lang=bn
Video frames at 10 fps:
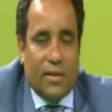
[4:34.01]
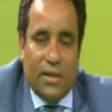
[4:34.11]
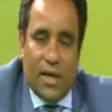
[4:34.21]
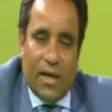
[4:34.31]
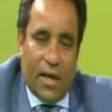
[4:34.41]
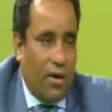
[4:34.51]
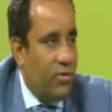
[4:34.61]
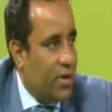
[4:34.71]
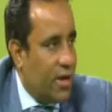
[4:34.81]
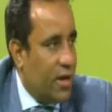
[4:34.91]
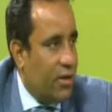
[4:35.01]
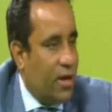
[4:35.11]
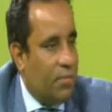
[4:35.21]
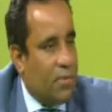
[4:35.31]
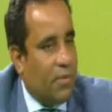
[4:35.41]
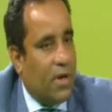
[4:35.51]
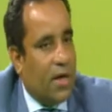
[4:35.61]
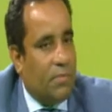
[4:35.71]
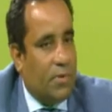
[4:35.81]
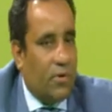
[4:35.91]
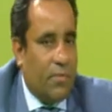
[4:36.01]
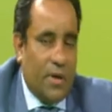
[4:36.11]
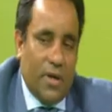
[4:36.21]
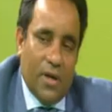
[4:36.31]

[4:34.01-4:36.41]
ছিলেন অ্যাকাউন্টেন্ট এখন আপনি বললেন আপনি করবেন